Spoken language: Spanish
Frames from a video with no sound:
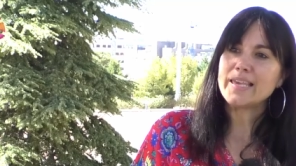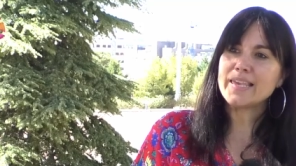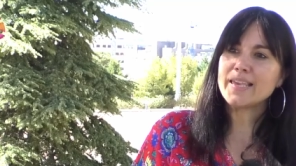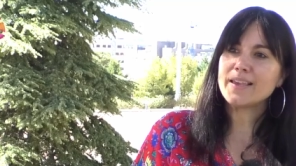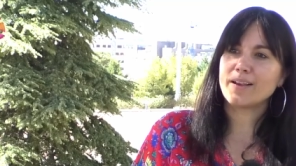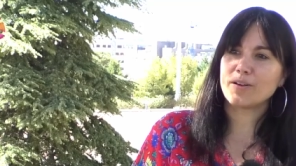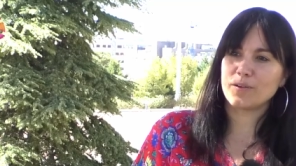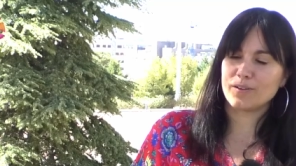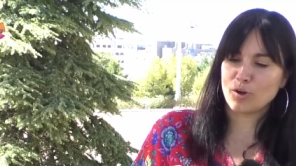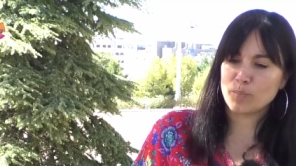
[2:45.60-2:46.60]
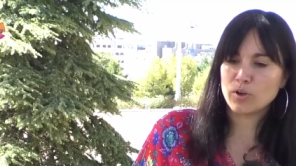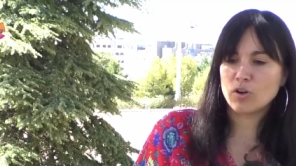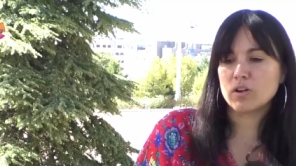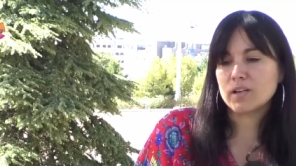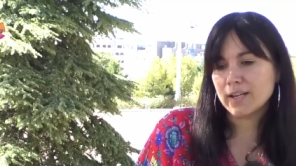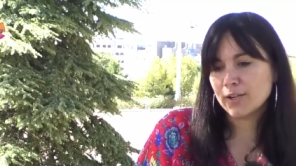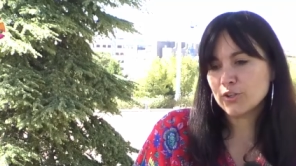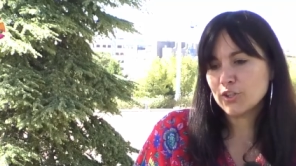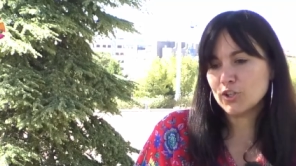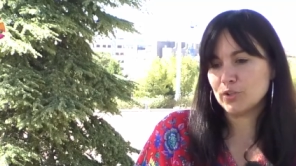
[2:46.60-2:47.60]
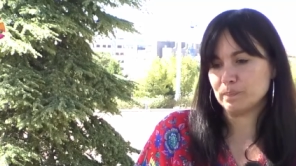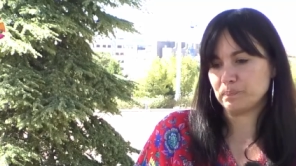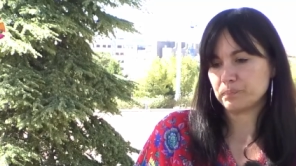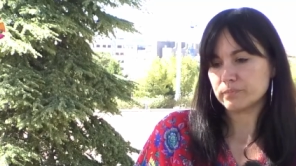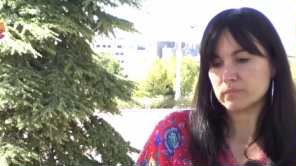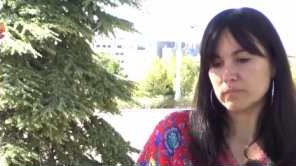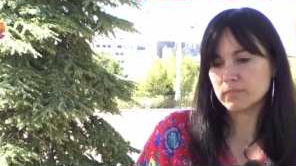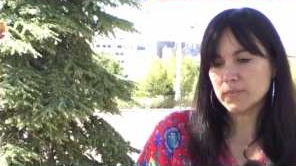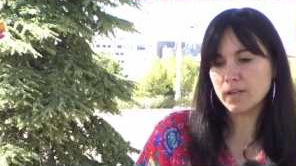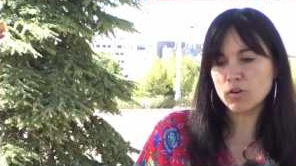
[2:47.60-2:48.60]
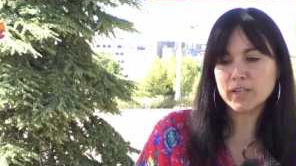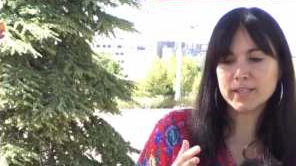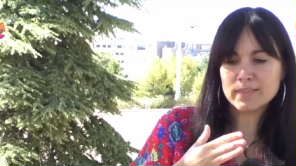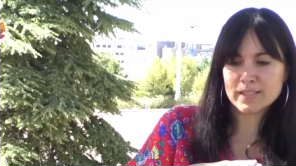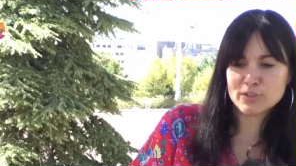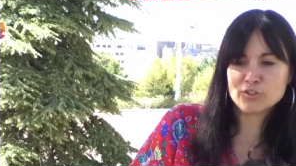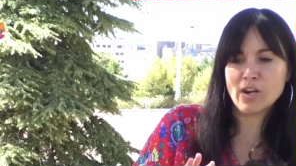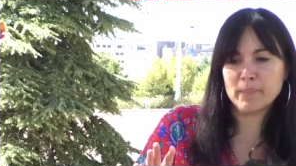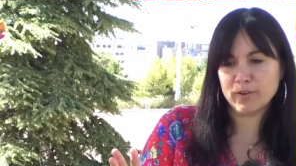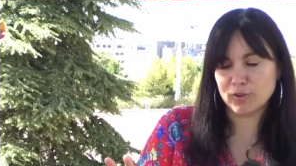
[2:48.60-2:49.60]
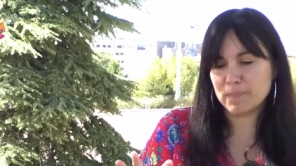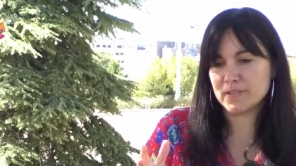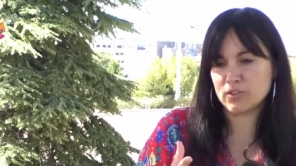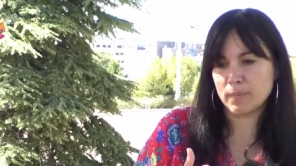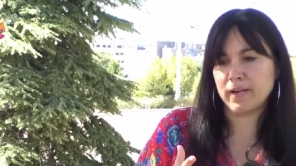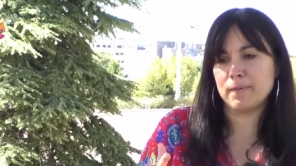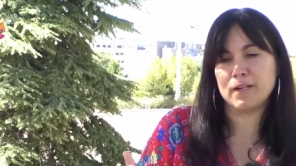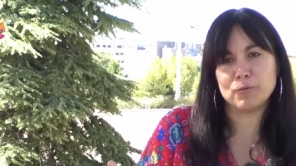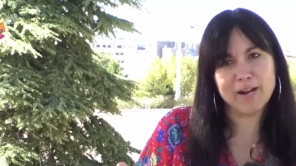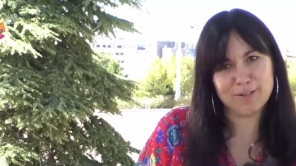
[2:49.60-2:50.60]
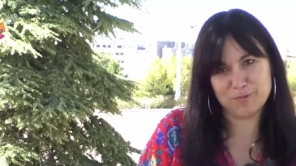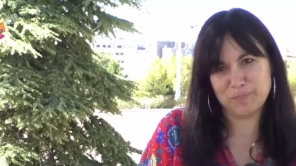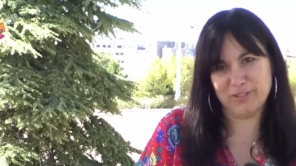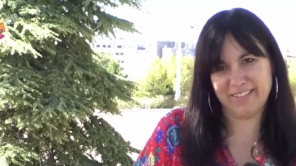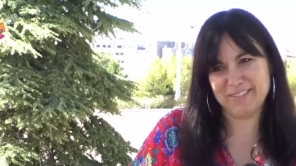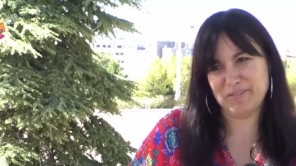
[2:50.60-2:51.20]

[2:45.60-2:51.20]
y como creo yo aunque quizás no soy la mejor persona para evaluarlos, porque